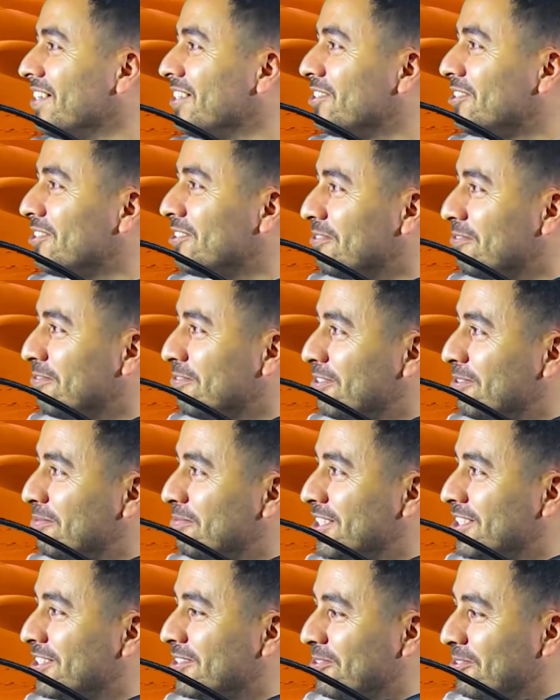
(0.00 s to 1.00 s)
شوف
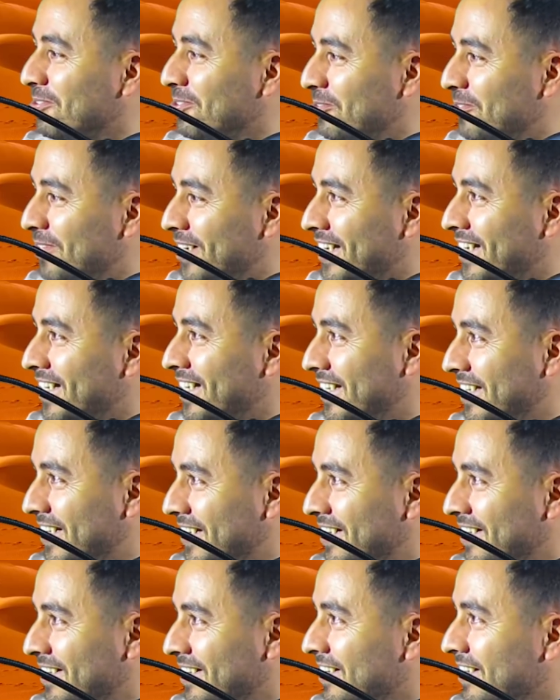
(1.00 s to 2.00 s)
باش نكونوا
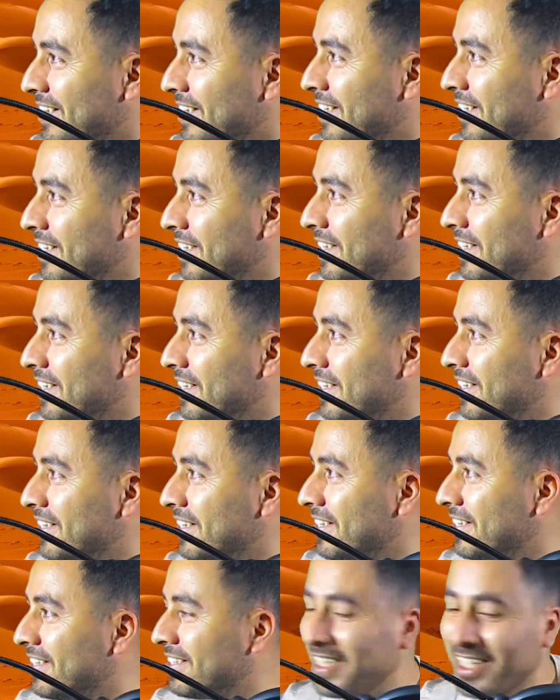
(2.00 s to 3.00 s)
واقعيين
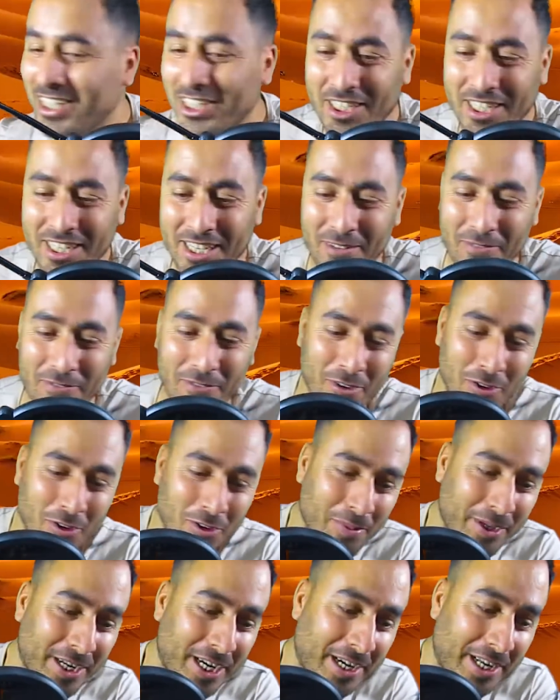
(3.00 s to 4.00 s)
آه، داك الشيء اللي
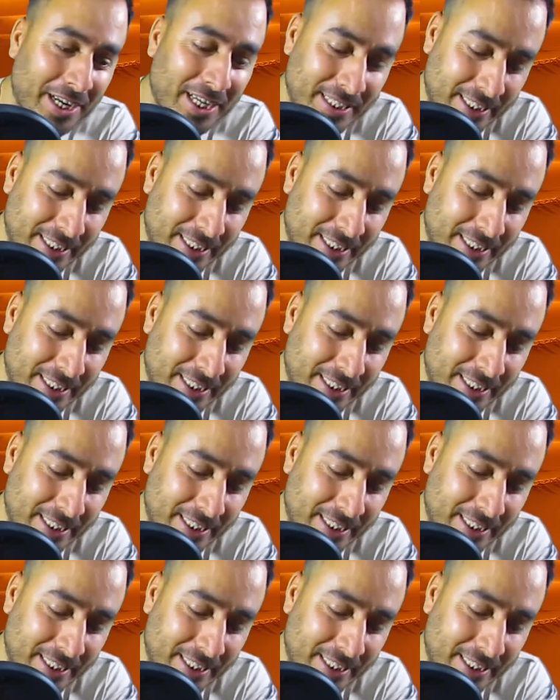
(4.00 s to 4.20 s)
فيهم راه